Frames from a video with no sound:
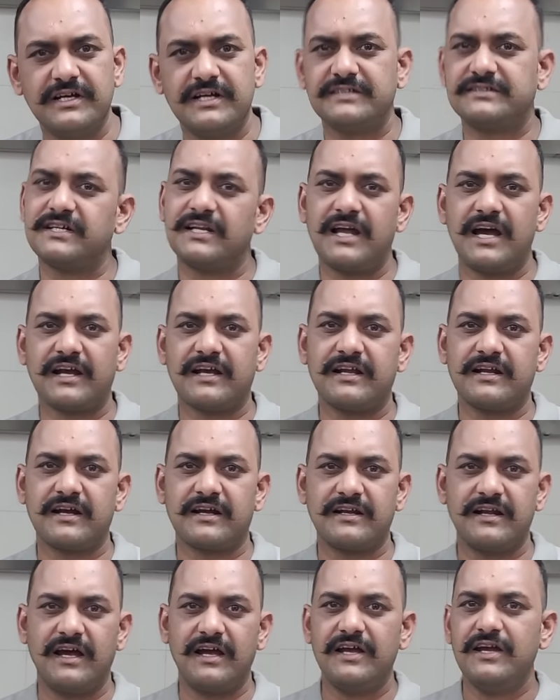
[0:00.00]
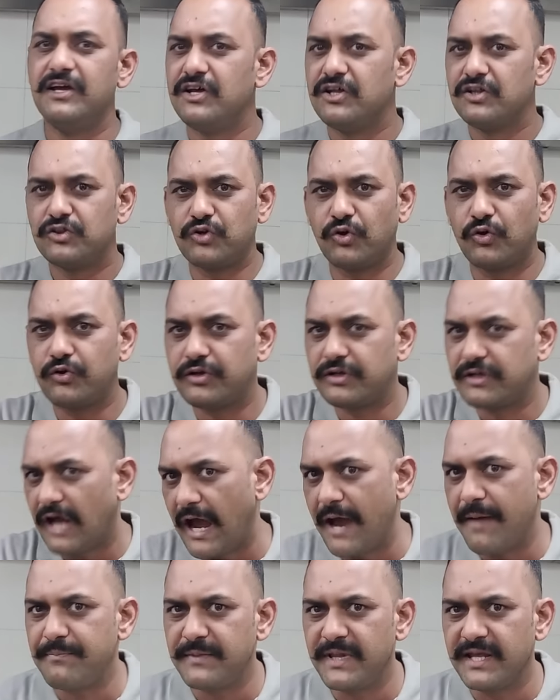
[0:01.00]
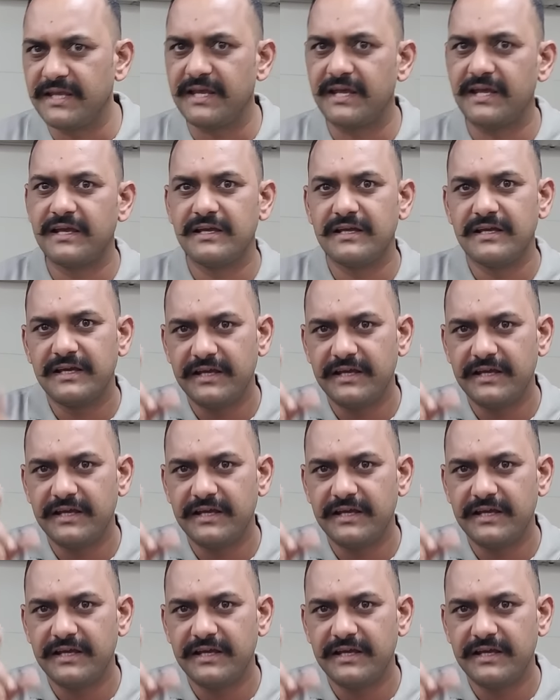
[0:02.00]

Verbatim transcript: देर जला के रखना है तो टाइम नहीं है